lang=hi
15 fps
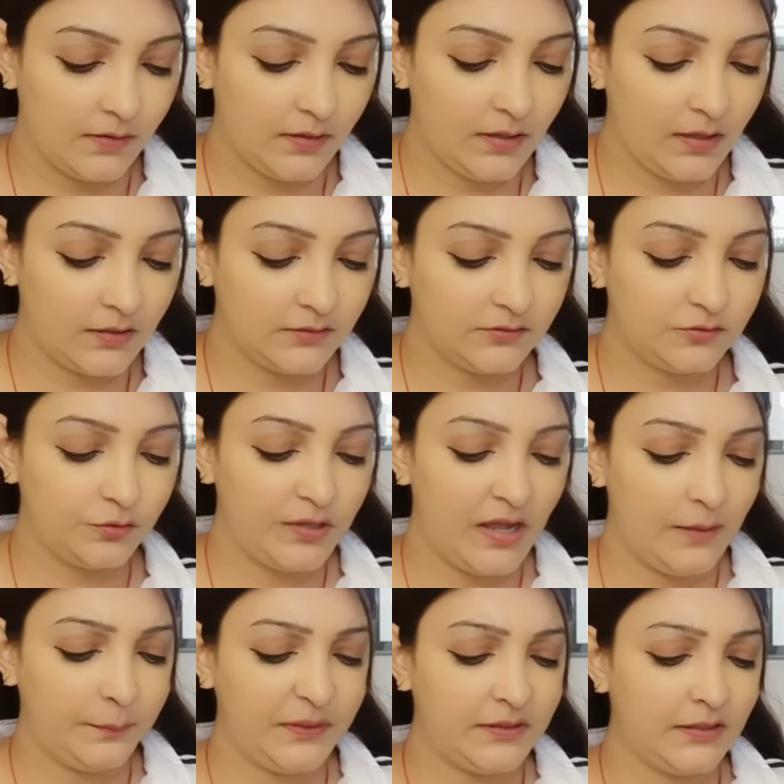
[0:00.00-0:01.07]
या सो so
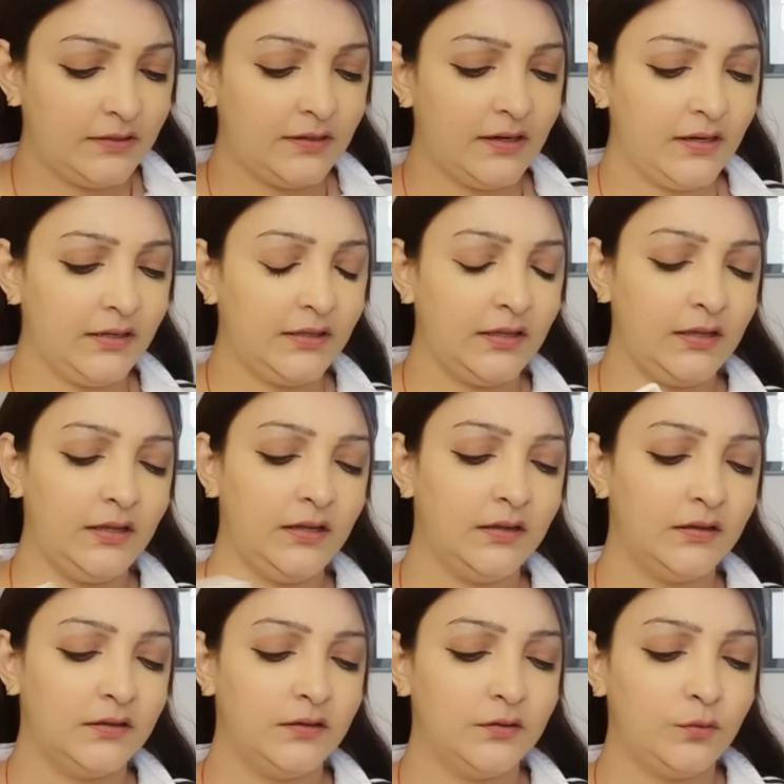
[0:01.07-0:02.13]
यहाँ पे दिख रहा है कि
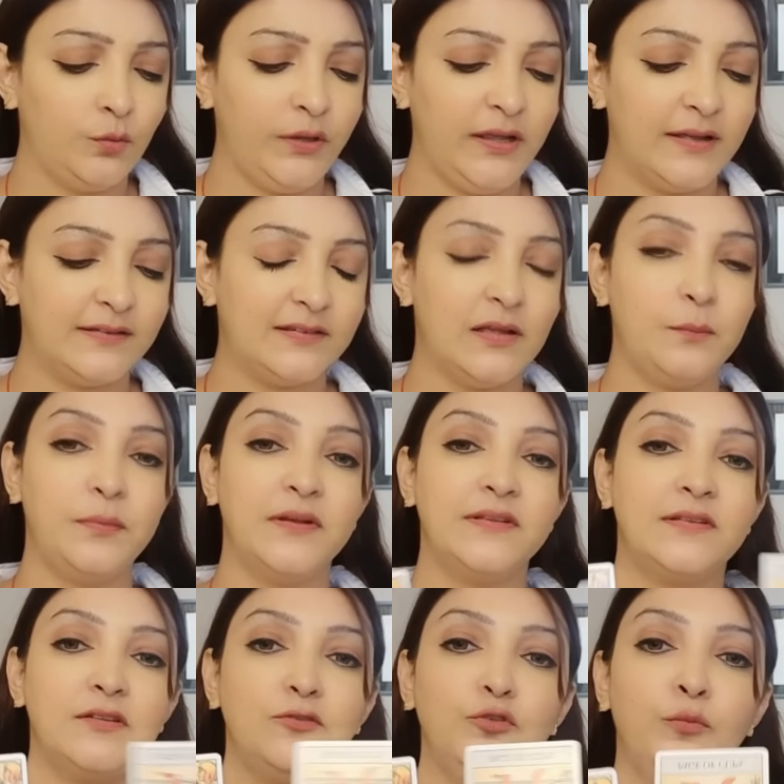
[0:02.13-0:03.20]
आ, कोई ऐसा
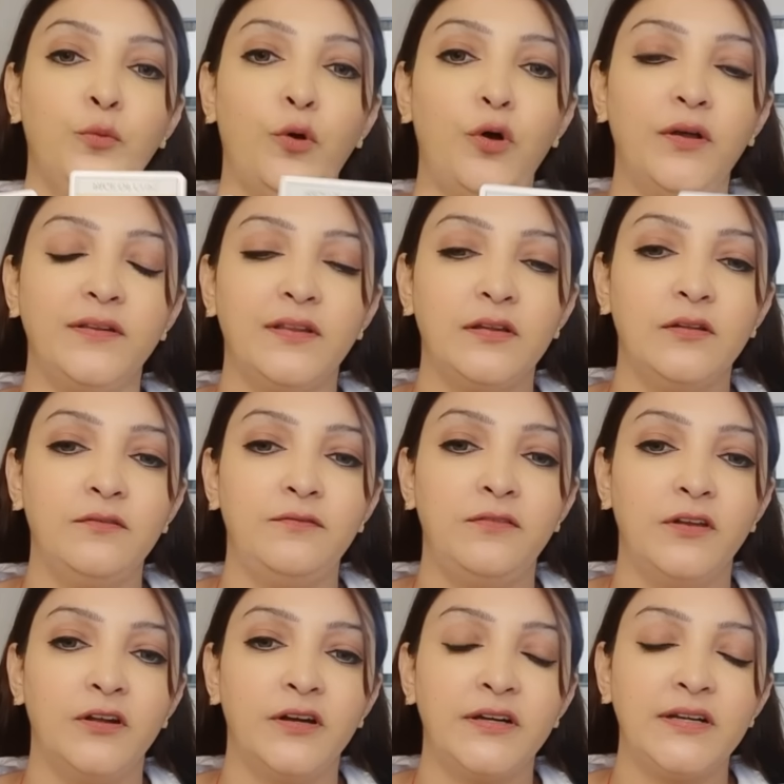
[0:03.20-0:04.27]
पर्सन जो बहुत ज़्यादा
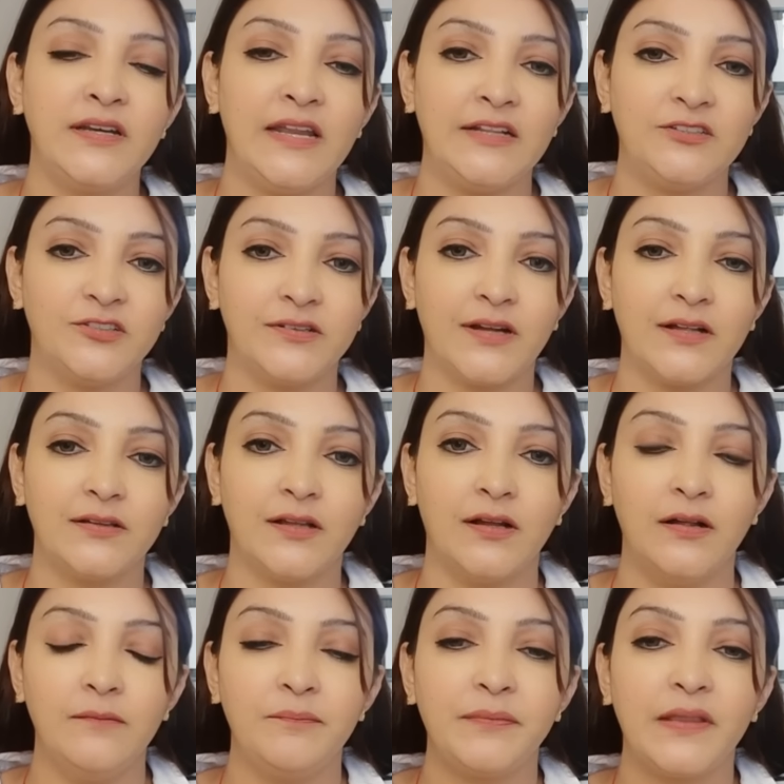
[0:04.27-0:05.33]
फ्लर्ट नेचर का
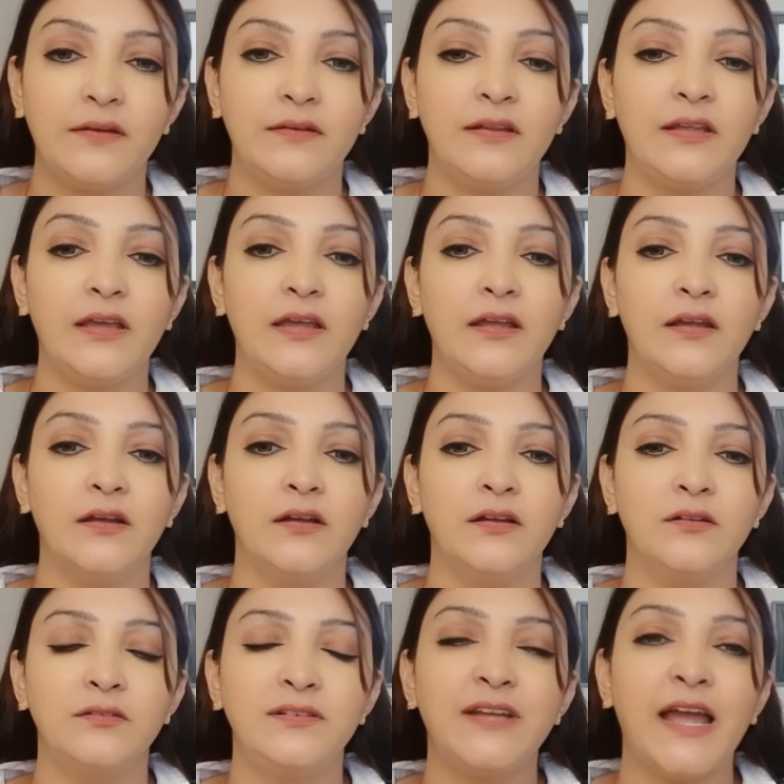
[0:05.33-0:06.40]
था ठीक है
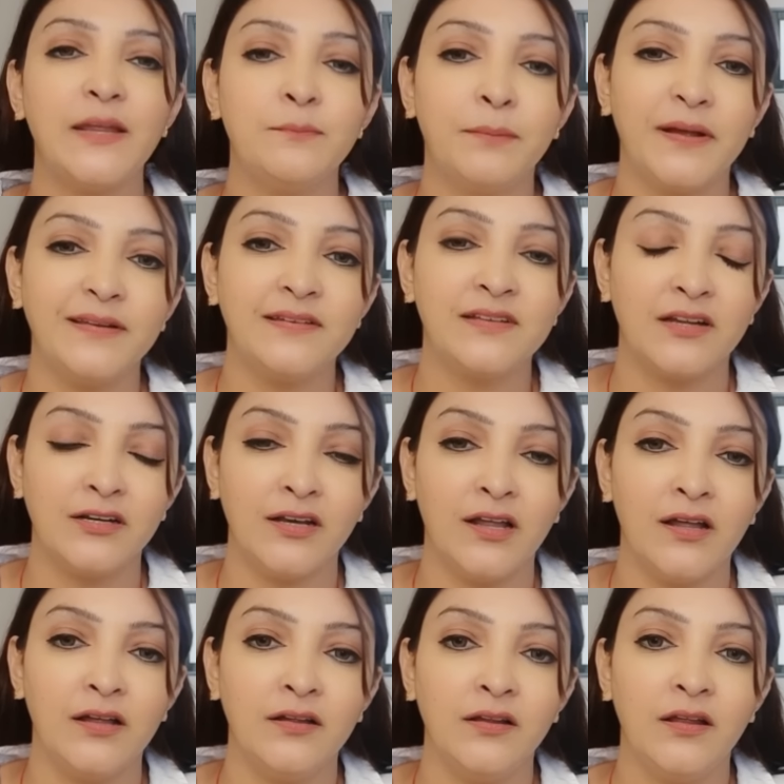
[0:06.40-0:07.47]
टाइम पास करना
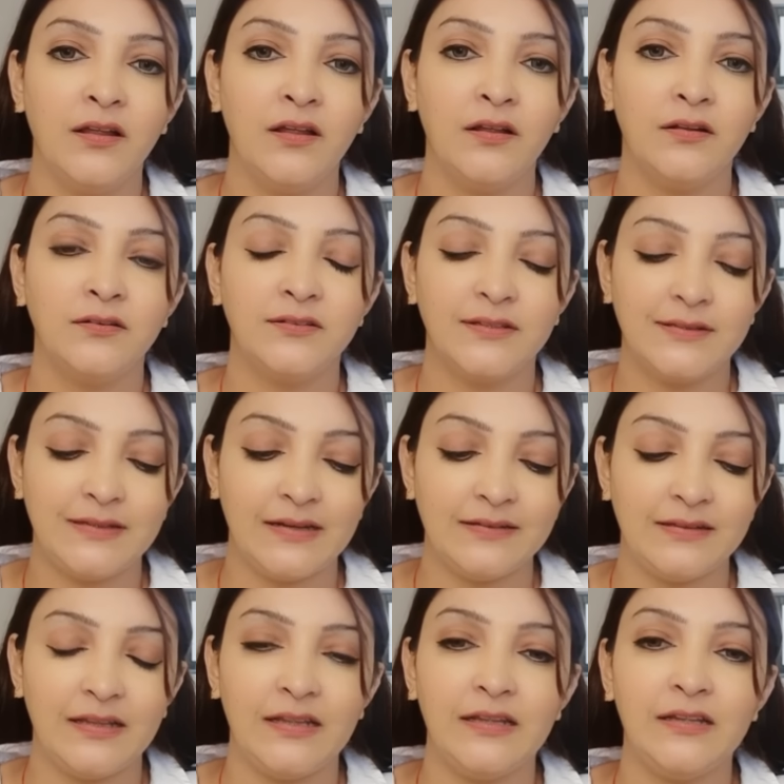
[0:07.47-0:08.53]
जस्ट
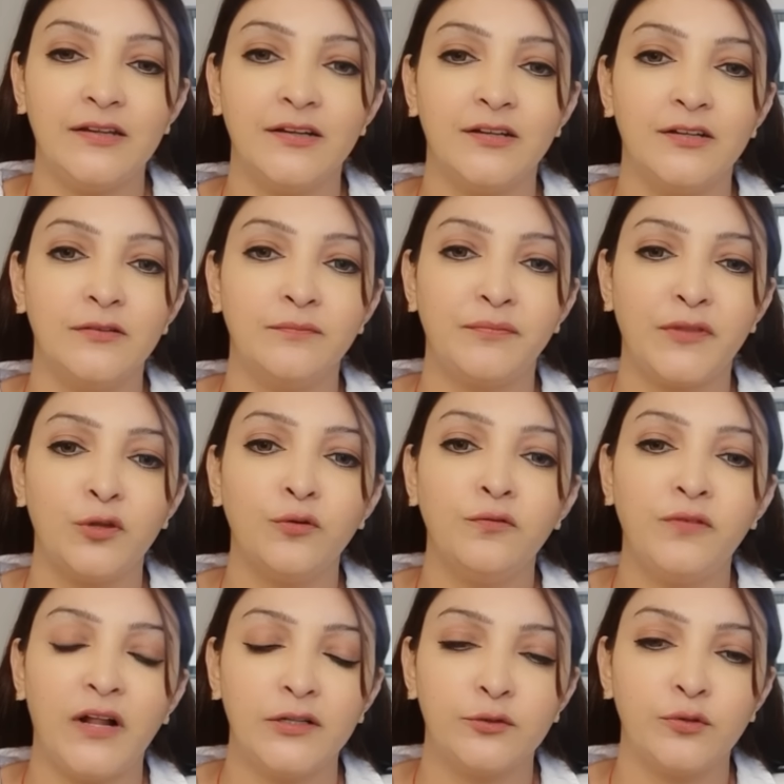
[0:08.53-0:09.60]
ऐसे ही यू नो
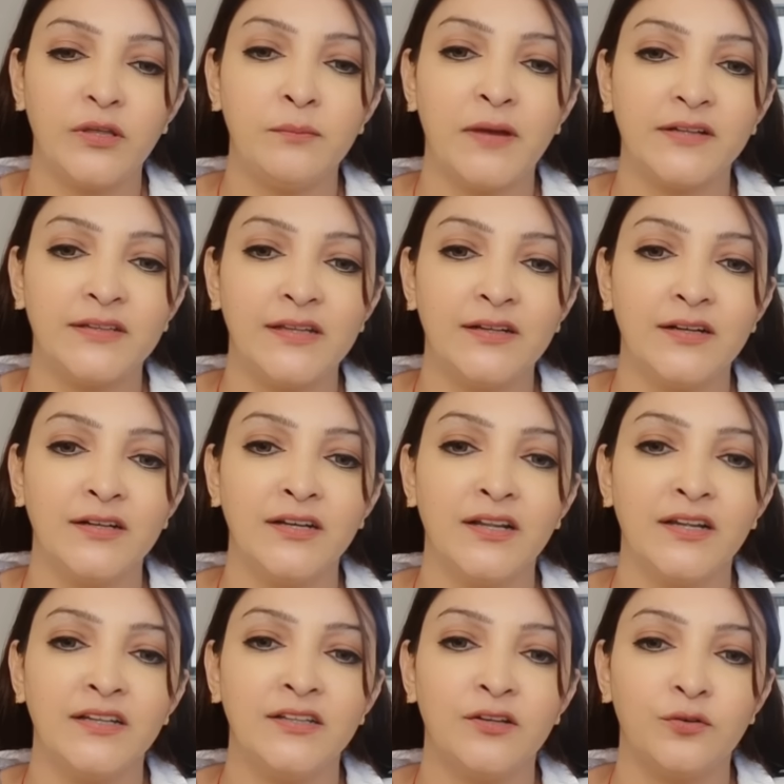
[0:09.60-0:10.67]
फालतू की बातें
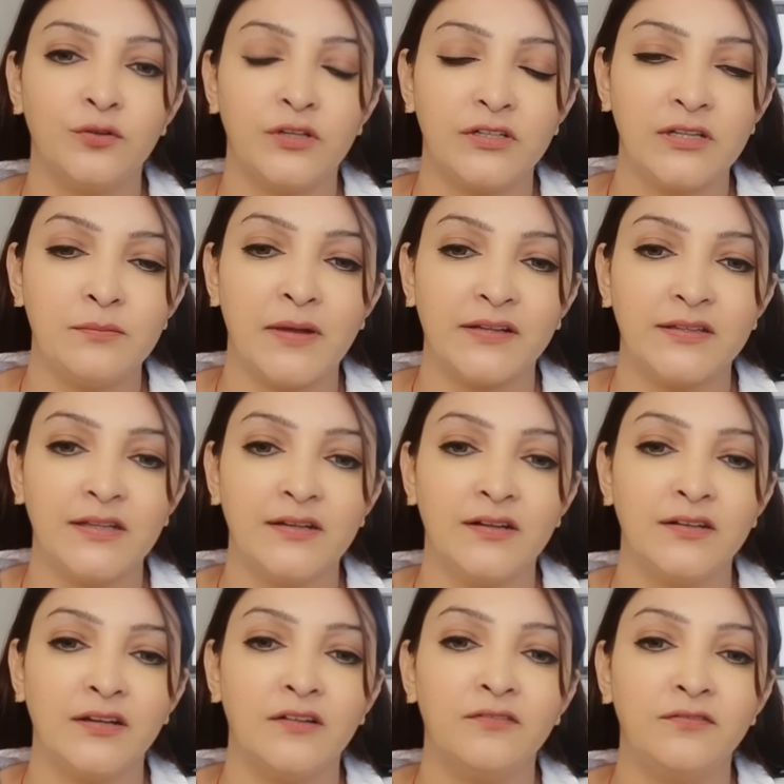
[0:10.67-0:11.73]
करना इधर उधर की बातें
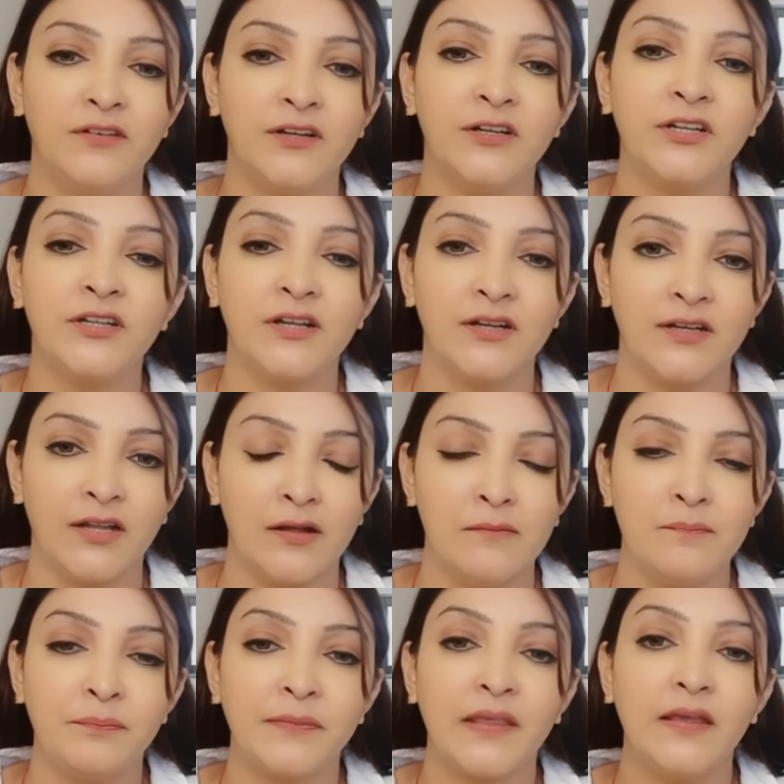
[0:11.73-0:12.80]
करना फ्लर्ट करना
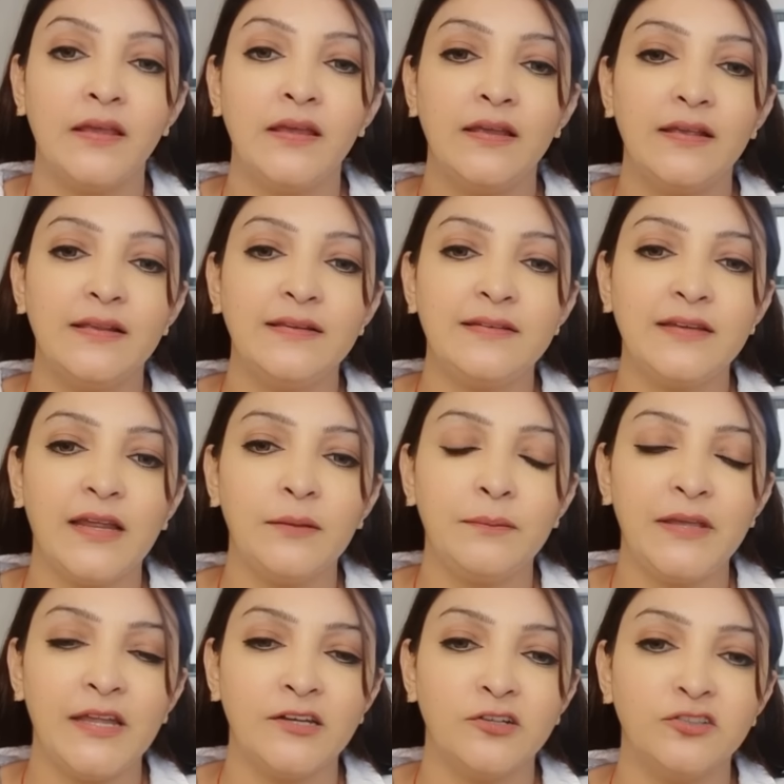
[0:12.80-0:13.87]
इस
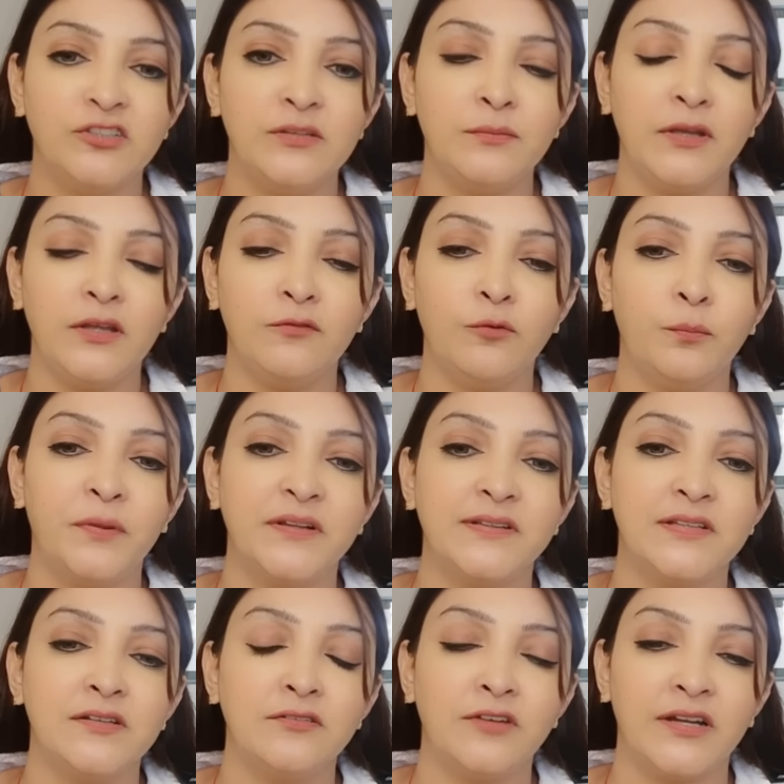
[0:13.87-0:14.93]
टाइप की एनर्जी में वो
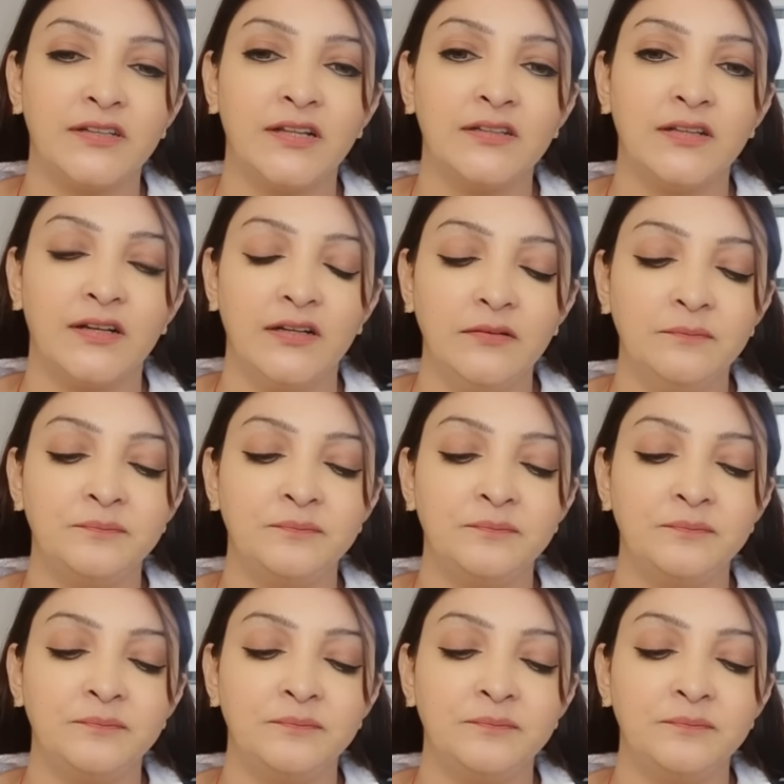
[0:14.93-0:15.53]
पर्सन रहता था